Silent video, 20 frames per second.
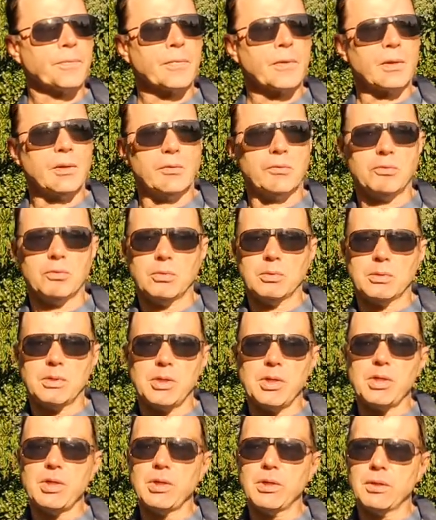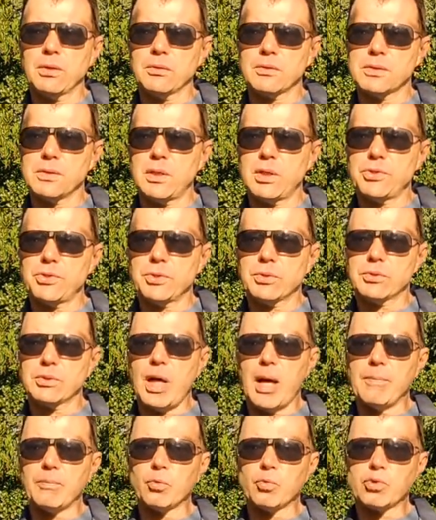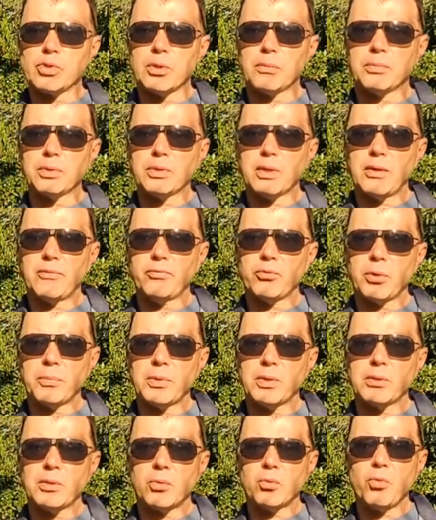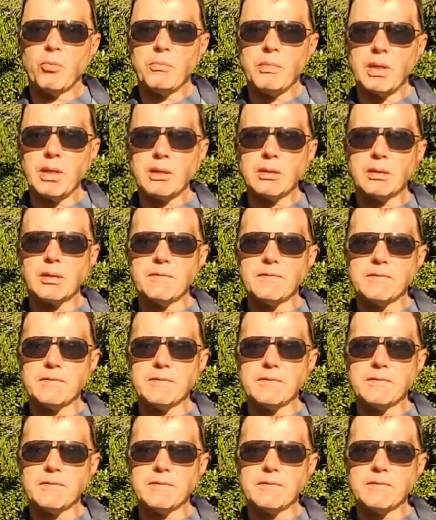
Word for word: Вот. И, значит, там нужно было оформить документы